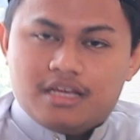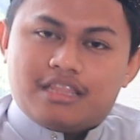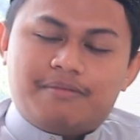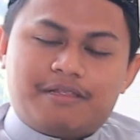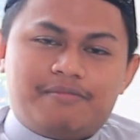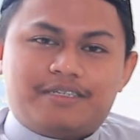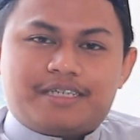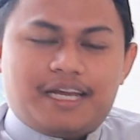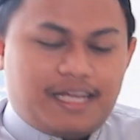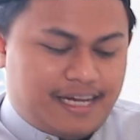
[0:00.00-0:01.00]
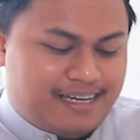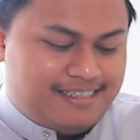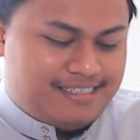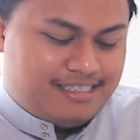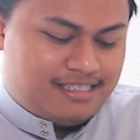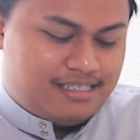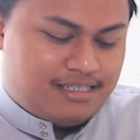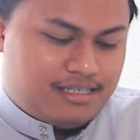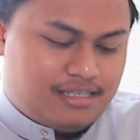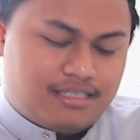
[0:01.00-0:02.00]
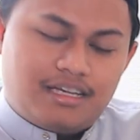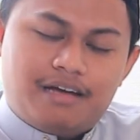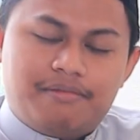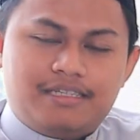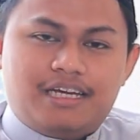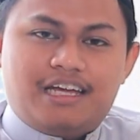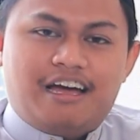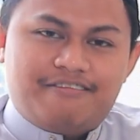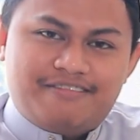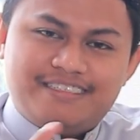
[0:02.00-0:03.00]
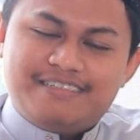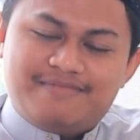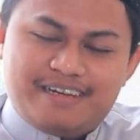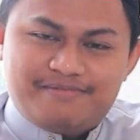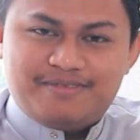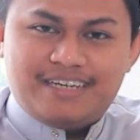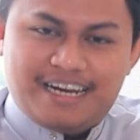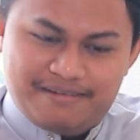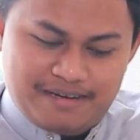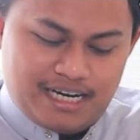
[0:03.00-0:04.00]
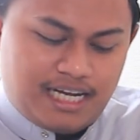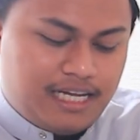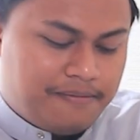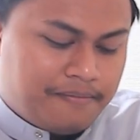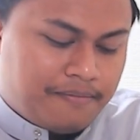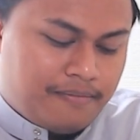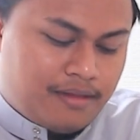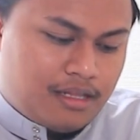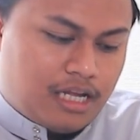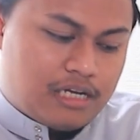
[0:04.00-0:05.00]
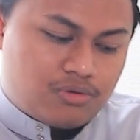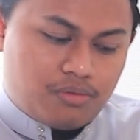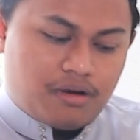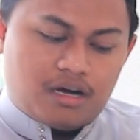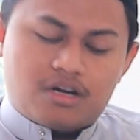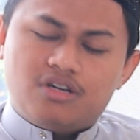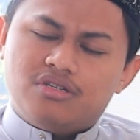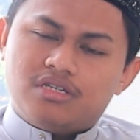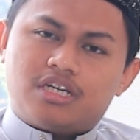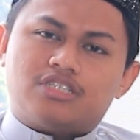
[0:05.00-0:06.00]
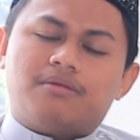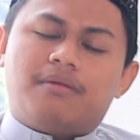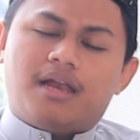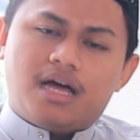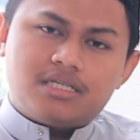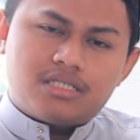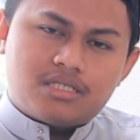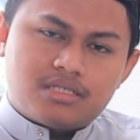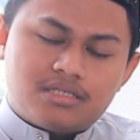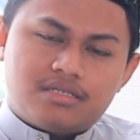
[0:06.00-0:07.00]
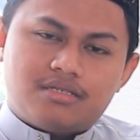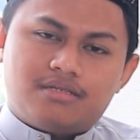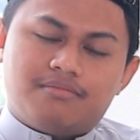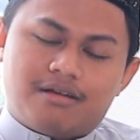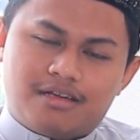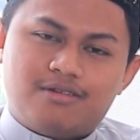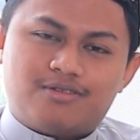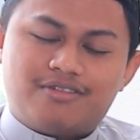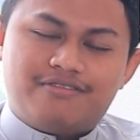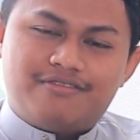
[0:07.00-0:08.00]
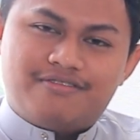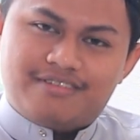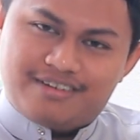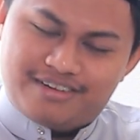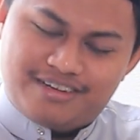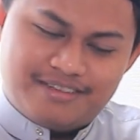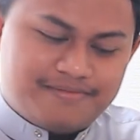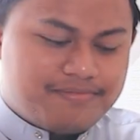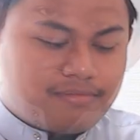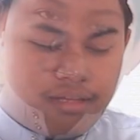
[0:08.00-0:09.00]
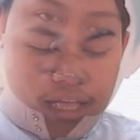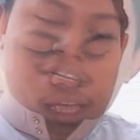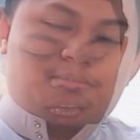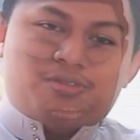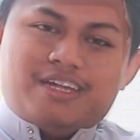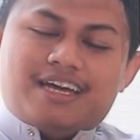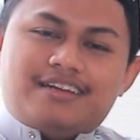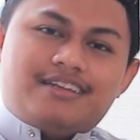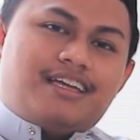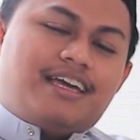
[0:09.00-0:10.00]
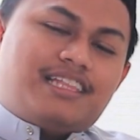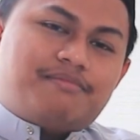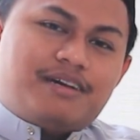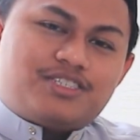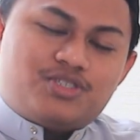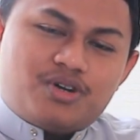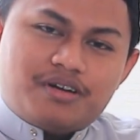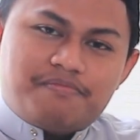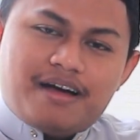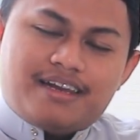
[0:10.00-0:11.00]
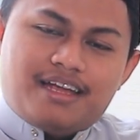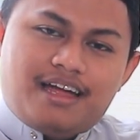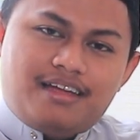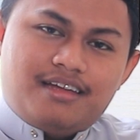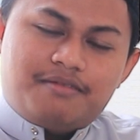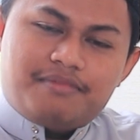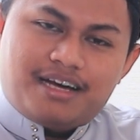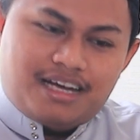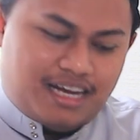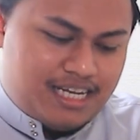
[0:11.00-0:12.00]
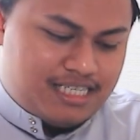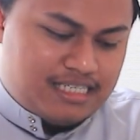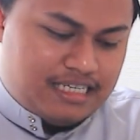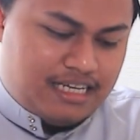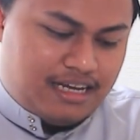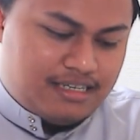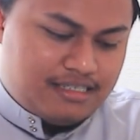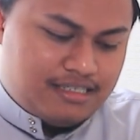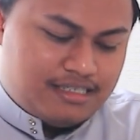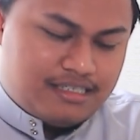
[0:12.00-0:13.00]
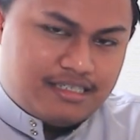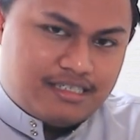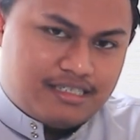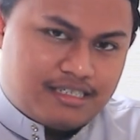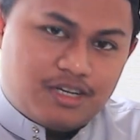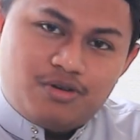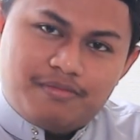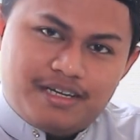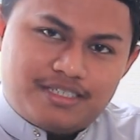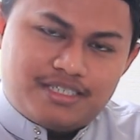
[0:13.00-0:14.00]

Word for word: Teman-teman sekalian, eh, sahabat jadi hafiz dimanapun Anda berada, nah itu makhraj ke-11 bagi huruf ra. Kemudian kita masuk pada makhraj yang ke-12.